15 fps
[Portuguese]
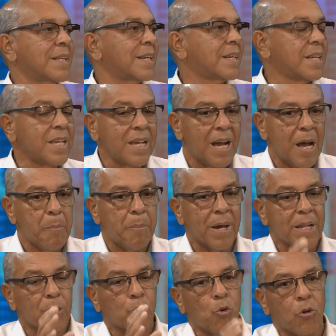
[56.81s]
Criar
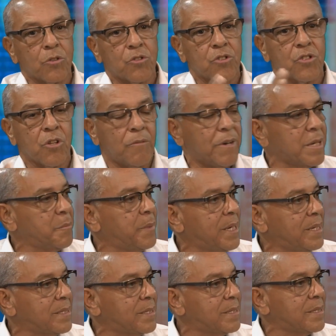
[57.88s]
para todos os
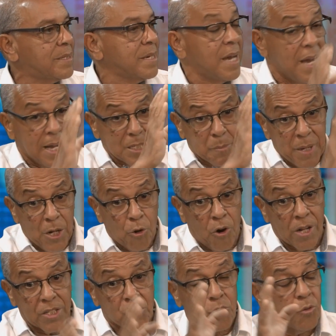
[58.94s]
novalimenses as
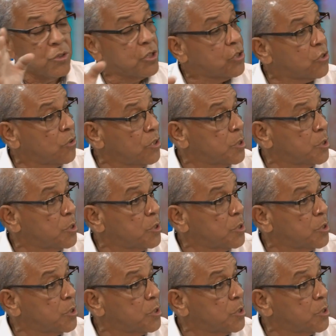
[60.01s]
melhores condições